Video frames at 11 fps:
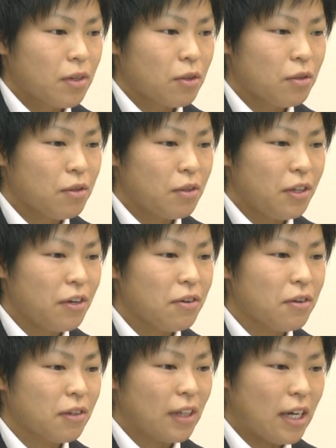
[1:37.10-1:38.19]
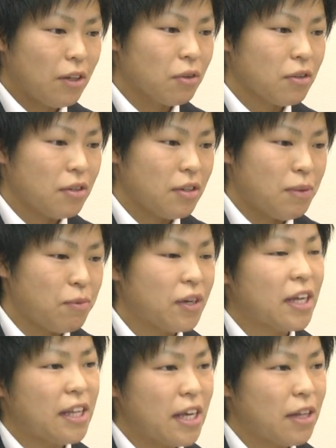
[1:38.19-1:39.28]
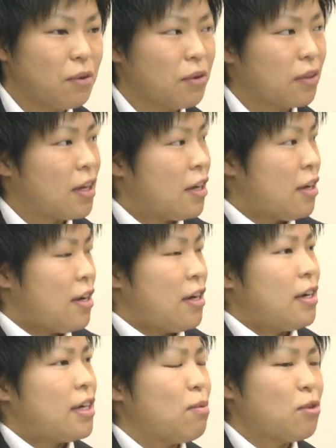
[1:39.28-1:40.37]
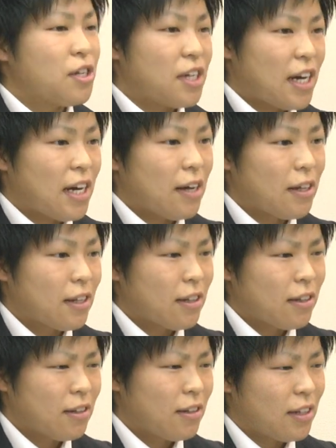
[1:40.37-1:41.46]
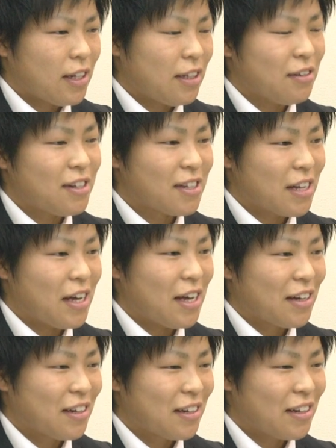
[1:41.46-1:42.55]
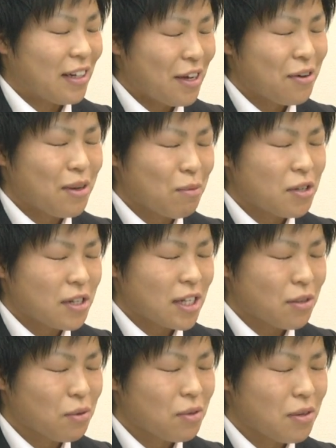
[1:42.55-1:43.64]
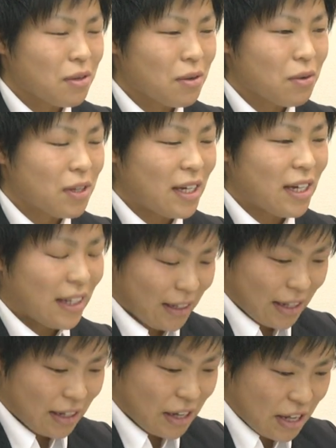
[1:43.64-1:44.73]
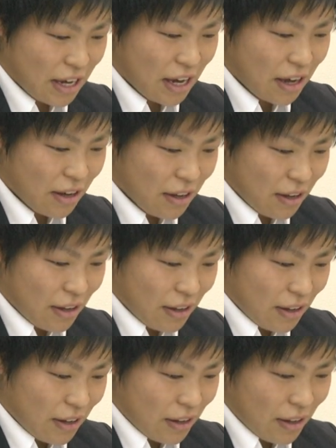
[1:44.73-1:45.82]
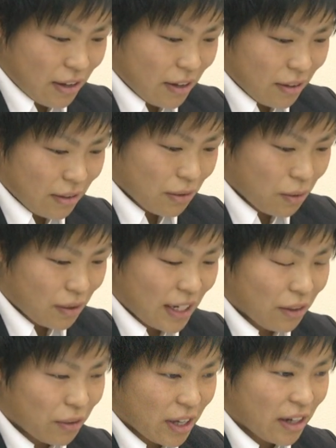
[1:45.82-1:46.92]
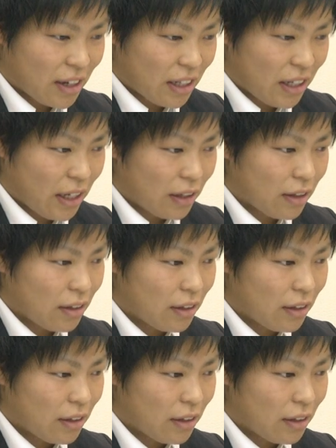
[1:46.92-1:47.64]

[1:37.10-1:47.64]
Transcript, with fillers: この両タイトルに向けての気持ちがなんていうんですかねかける気持ちがすごく大きかっただけに今回の結果に